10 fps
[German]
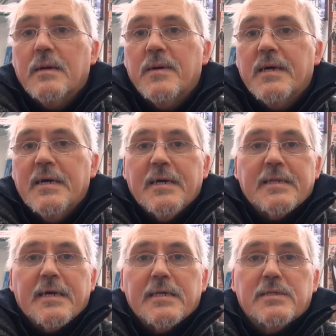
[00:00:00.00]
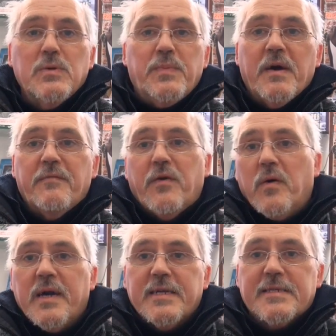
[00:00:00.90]
aber das Super
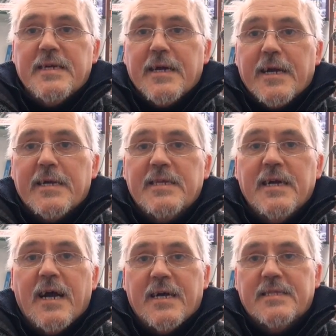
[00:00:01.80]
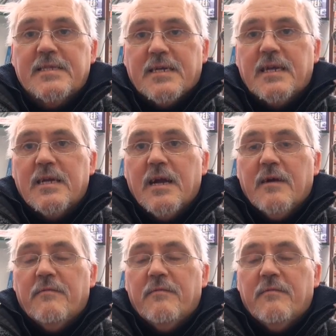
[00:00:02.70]
VHS-Gerät hat sich